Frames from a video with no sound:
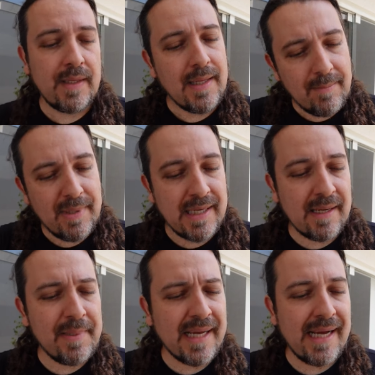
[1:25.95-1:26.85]
Né? Banana
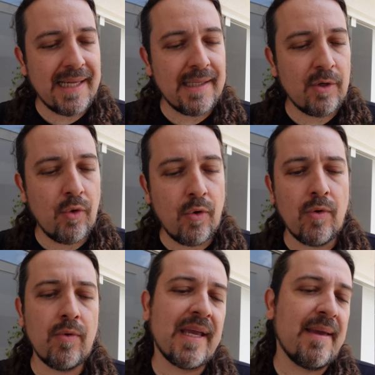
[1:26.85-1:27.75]
picada,
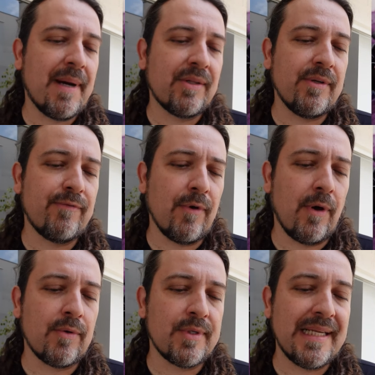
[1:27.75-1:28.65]
coco queimado em flocos,